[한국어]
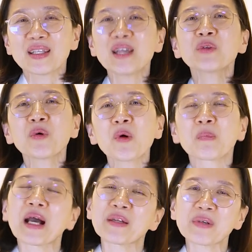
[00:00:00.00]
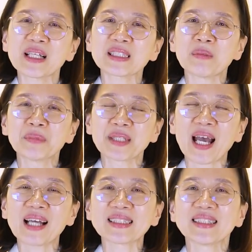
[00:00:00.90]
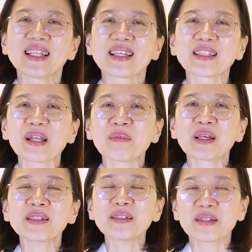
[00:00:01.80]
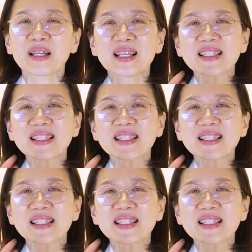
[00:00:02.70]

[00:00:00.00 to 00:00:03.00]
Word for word: 얘도 발효가 전부 다 진행이 되면은